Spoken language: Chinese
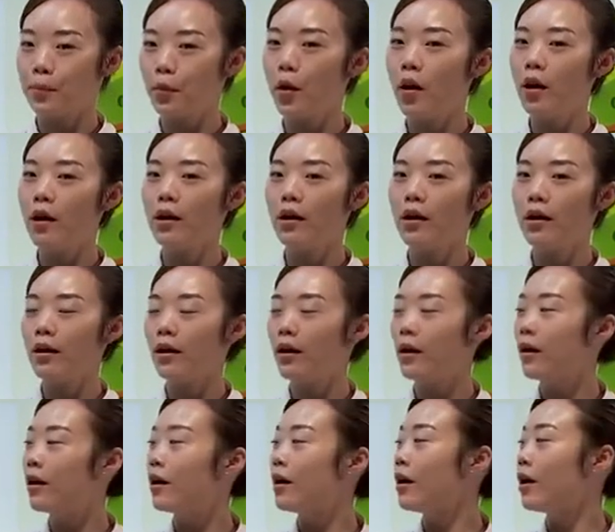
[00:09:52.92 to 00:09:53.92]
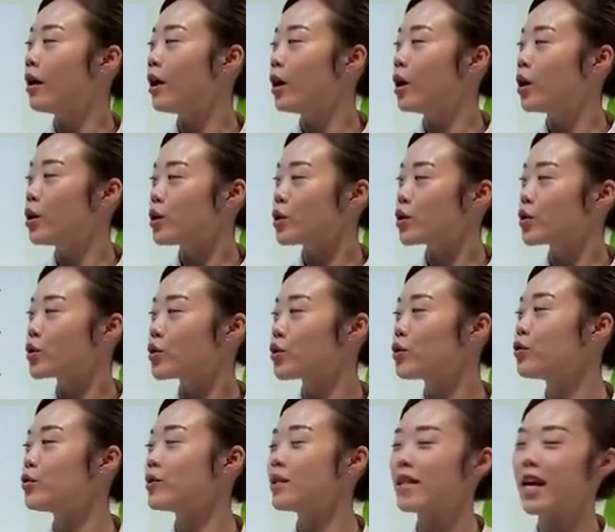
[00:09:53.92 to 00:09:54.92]
坡，
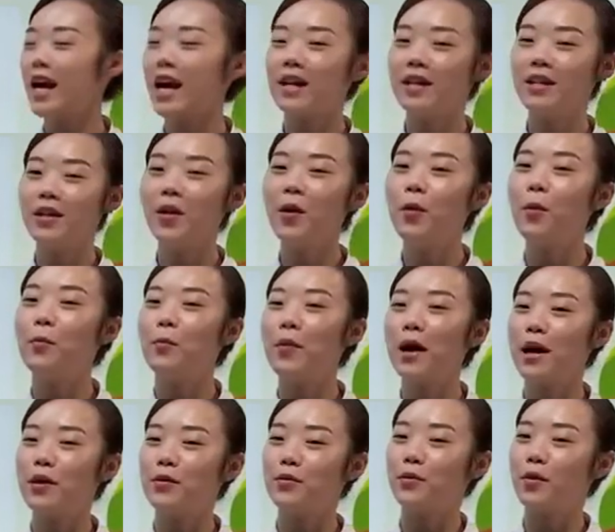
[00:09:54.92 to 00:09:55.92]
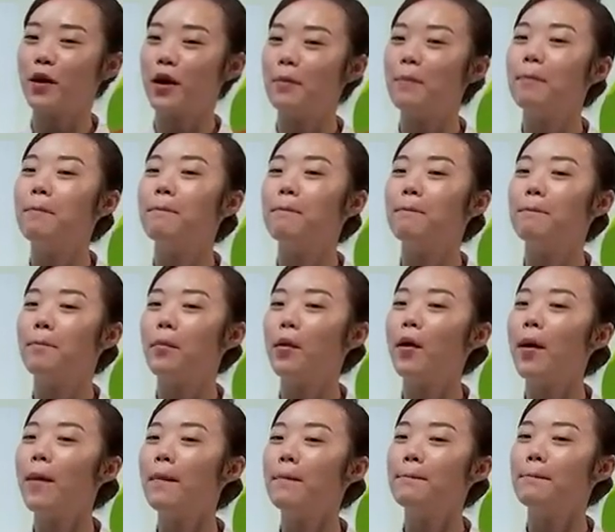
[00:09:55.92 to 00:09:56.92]
竖加右半圆，
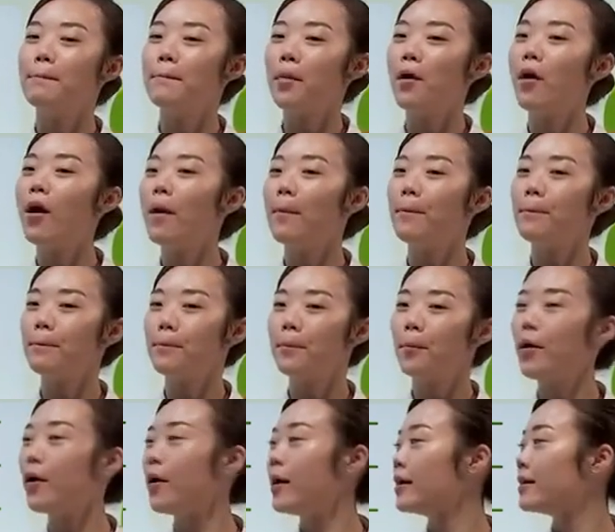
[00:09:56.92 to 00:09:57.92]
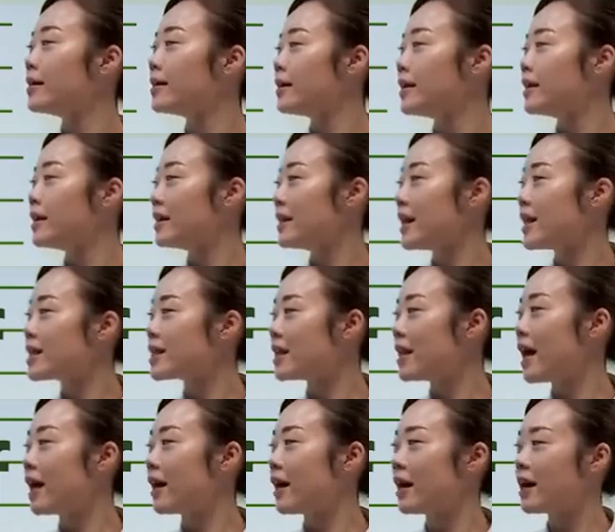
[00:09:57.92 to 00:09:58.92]
坡坡坡，但是
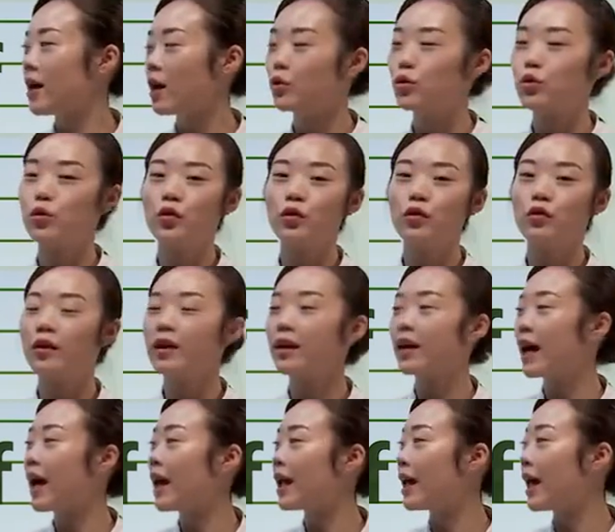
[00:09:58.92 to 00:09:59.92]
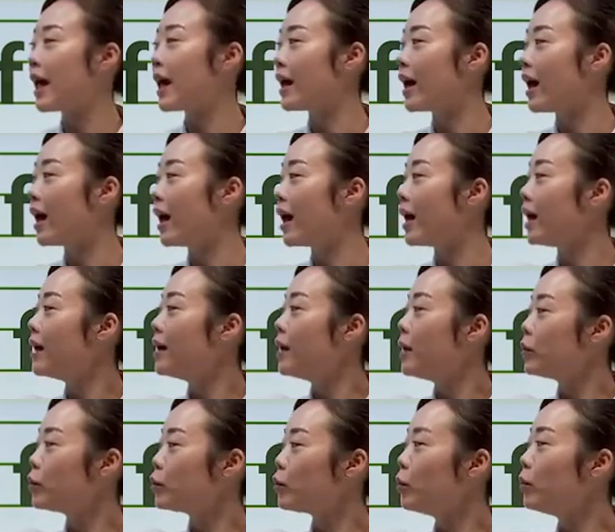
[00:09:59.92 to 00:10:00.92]
两个要区分开来啊。
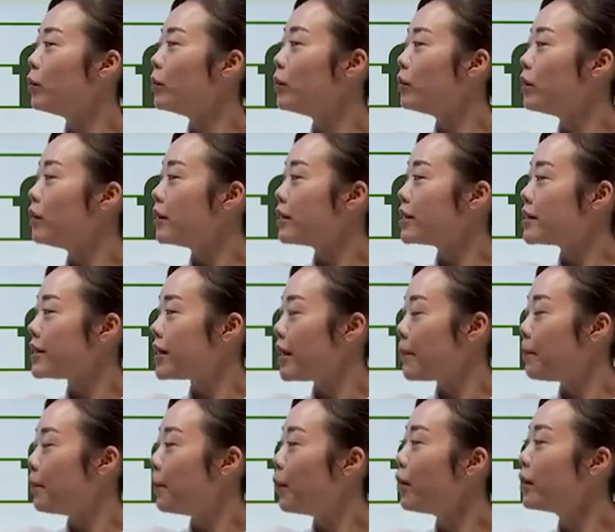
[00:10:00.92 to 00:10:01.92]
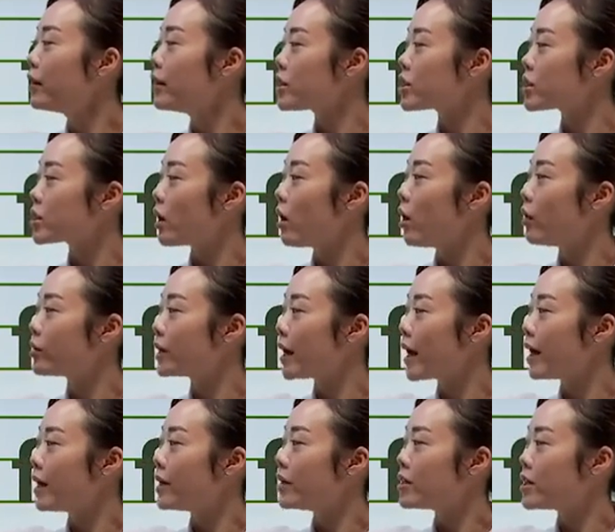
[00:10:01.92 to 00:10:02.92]
读写波的时候
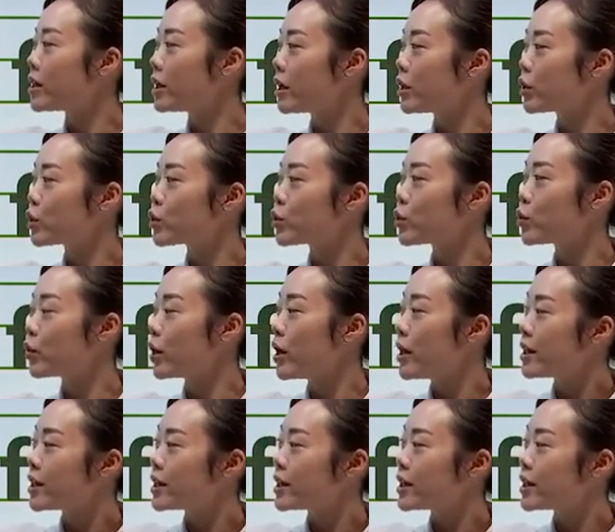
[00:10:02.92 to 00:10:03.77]
呢，这个数